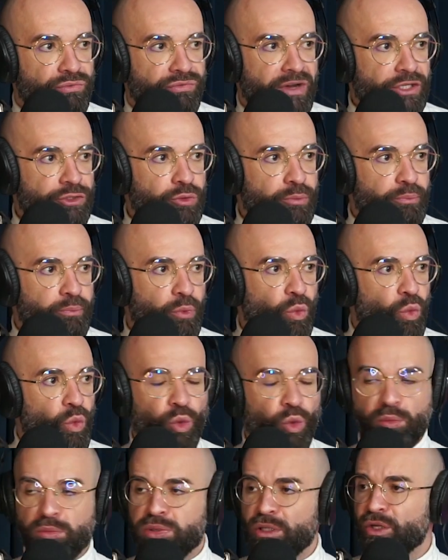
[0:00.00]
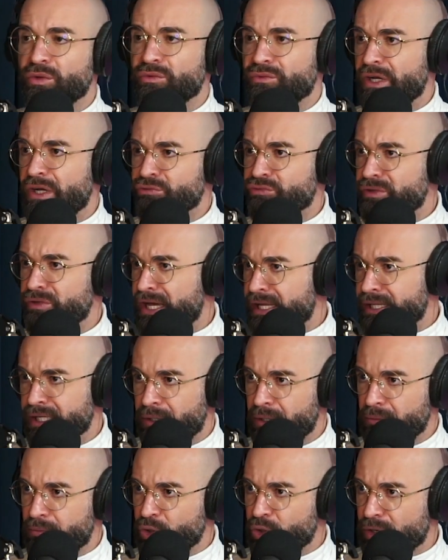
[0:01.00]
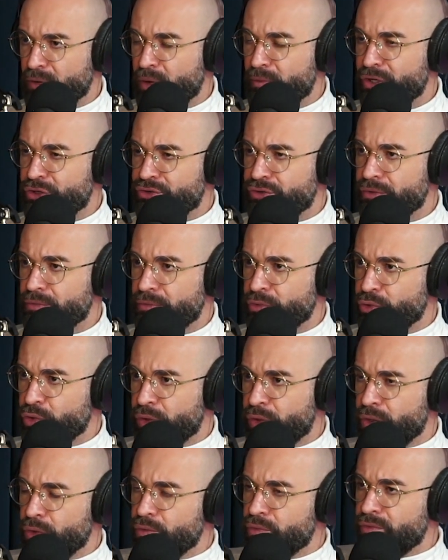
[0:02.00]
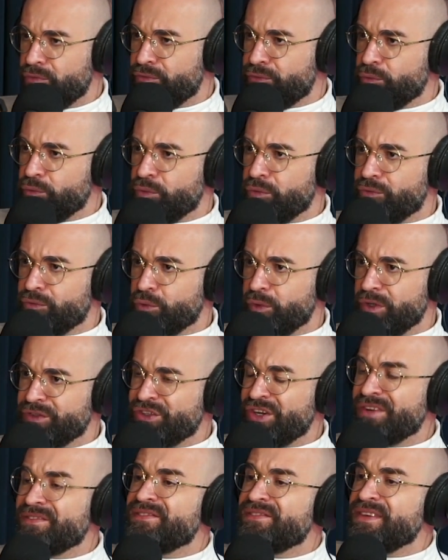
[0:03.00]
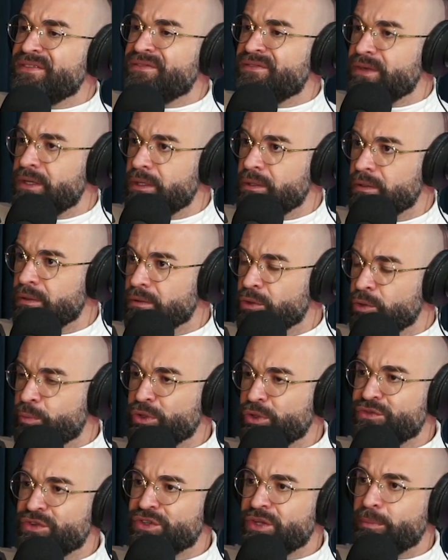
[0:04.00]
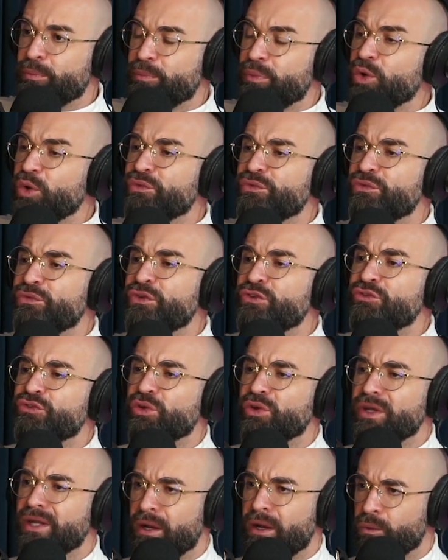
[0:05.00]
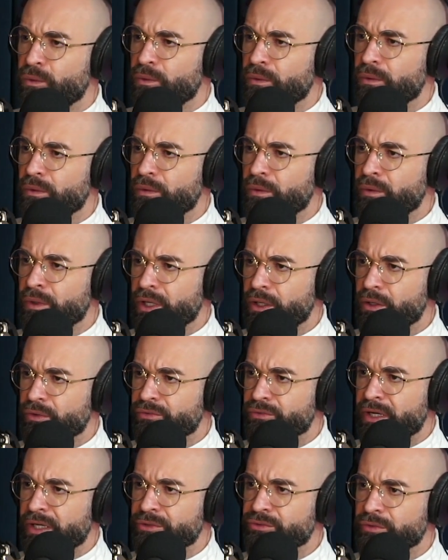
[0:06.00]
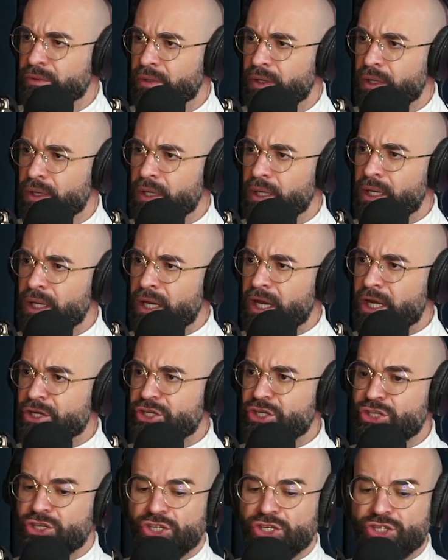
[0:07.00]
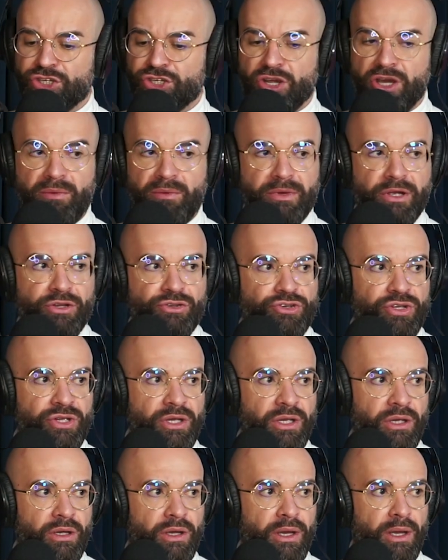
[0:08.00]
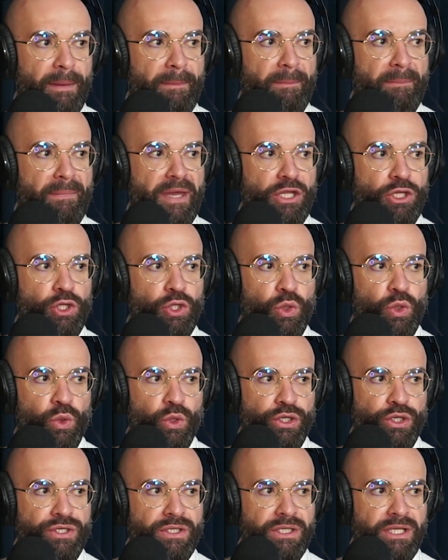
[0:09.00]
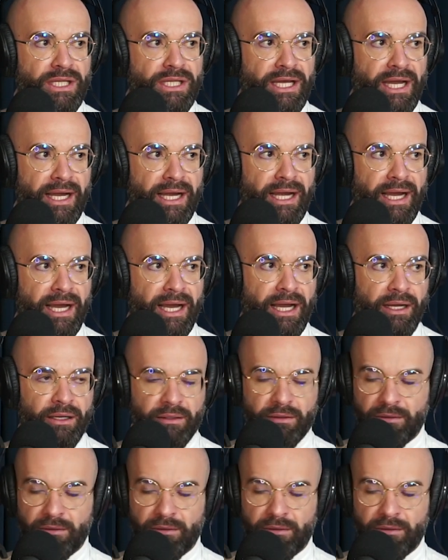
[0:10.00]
faço publi, não faço nada que normalmente do que um, um influencer vive. Uhum. Do ponto de uhum. vista profissional, o que, que eu faço? A gente chama de mentor de TDAH,